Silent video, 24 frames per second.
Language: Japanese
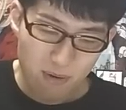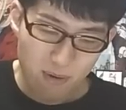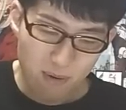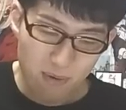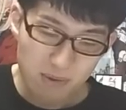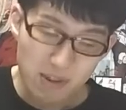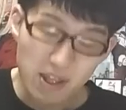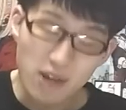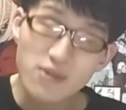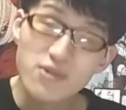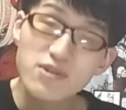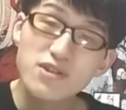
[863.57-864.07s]

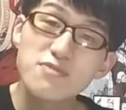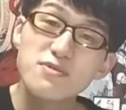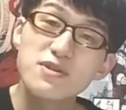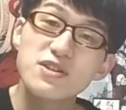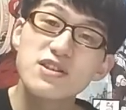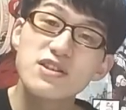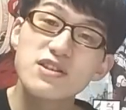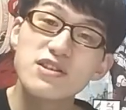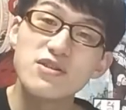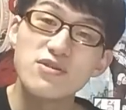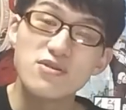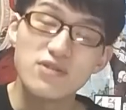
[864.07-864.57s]
もう楽しみ
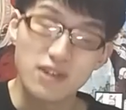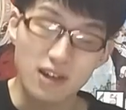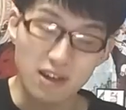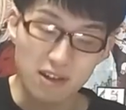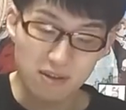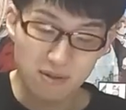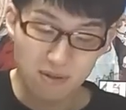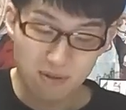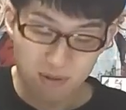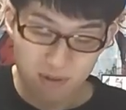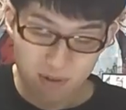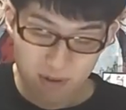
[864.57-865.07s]
すぎるな
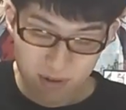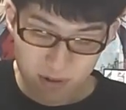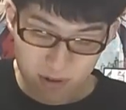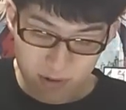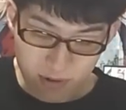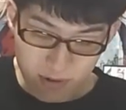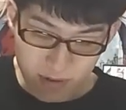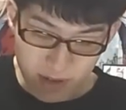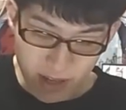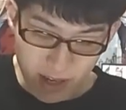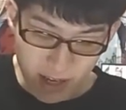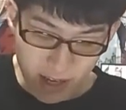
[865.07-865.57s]
と
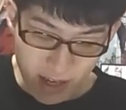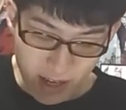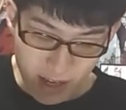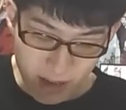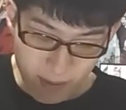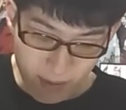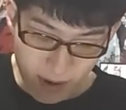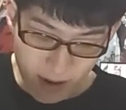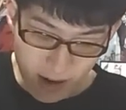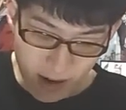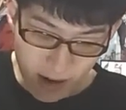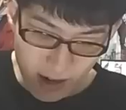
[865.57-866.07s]
いうね、
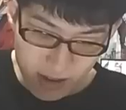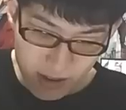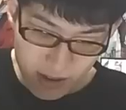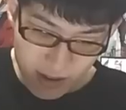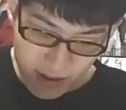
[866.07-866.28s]
まあ、圧